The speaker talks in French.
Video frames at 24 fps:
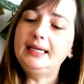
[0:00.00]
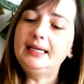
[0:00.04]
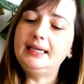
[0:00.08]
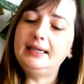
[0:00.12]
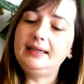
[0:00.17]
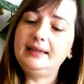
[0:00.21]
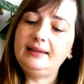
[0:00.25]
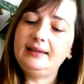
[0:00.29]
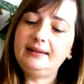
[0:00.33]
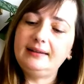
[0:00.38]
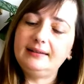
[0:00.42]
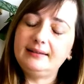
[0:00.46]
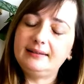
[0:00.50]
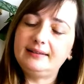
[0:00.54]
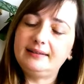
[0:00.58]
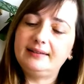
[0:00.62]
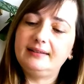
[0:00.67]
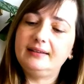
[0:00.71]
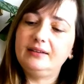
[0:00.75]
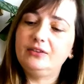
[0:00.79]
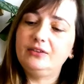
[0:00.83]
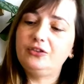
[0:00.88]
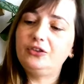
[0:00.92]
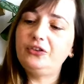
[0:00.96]
Et
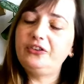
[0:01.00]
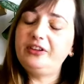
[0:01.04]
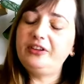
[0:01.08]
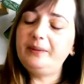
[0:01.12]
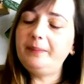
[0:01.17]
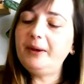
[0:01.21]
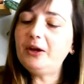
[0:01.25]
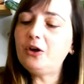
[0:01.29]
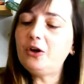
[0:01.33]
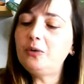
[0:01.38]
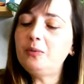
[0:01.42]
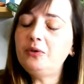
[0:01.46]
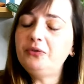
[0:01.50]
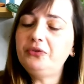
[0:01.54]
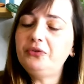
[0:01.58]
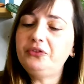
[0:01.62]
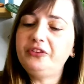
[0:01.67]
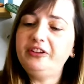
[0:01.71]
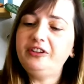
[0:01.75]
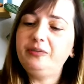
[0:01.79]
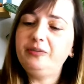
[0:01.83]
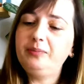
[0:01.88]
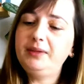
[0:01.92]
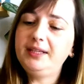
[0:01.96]
je ne sais pas comment
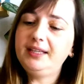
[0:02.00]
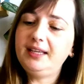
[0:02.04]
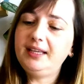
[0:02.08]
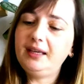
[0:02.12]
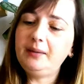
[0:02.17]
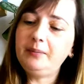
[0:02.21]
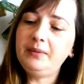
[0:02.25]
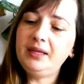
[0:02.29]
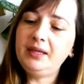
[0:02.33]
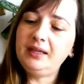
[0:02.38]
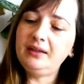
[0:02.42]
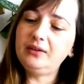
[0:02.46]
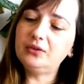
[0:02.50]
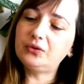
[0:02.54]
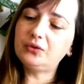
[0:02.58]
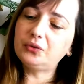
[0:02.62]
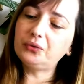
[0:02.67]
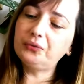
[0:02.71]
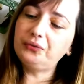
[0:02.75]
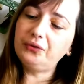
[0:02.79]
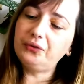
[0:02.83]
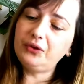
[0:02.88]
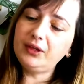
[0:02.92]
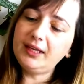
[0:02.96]
vous expliquer, mais
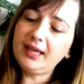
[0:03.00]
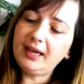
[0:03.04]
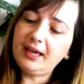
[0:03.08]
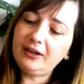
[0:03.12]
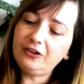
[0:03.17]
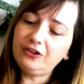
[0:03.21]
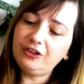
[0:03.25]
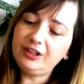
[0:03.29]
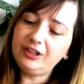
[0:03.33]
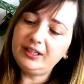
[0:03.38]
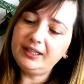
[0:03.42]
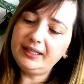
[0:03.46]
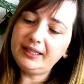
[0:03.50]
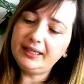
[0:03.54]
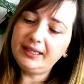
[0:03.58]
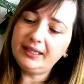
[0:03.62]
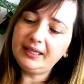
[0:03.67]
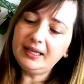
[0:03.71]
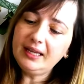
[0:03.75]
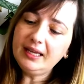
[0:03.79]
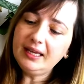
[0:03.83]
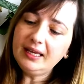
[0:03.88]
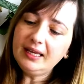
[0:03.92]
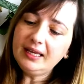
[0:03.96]
son feuillage, il
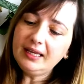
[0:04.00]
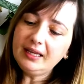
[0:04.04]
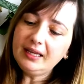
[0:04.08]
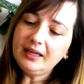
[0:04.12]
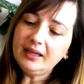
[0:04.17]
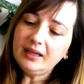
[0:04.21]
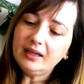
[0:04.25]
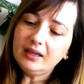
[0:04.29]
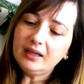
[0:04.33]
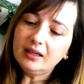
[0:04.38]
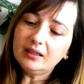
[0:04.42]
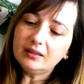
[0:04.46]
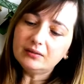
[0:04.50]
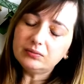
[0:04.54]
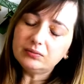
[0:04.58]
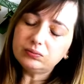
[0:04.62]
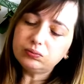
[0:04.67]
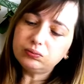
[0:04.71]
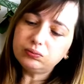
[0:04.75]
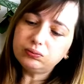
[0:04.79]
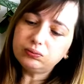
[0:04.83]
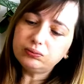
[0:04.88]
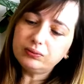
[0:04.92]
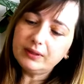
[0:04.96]
est,
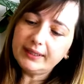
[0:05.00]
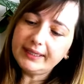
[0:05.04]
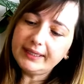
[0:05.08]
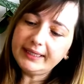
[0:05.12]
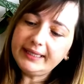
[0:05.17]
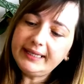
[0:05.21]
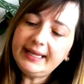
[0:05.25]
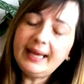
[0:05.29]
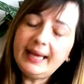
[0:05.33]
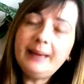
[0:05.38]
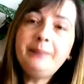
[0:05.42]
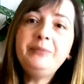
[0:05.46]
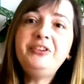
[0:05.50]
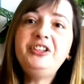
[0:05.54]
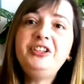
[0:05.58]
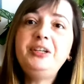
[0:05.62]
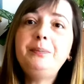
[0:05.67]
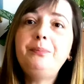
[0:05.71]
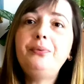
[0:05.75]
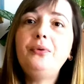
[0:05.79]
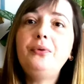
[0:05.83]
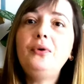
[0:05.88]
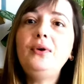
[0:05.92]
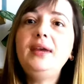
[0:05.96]
il est un
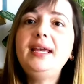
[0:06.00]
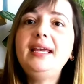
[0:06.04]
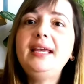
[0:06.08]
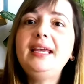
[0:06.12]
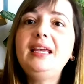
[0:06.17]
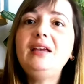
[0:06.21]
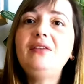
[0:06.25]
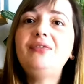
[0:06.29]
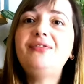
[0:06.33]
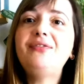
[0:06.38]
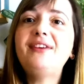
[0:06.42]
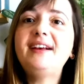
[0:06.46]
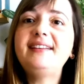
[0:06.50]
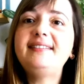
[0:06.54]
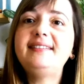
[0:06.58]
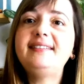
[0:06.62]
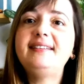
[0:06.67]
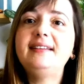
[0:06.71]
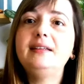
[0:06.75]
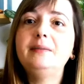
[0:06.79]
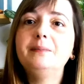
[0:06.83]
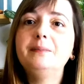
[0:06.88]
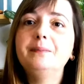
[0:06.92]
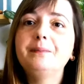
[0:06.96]
petit peu
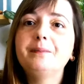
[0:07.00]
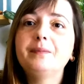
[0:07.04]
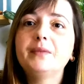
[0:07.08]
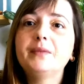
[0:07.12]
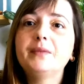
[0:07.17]
effacé.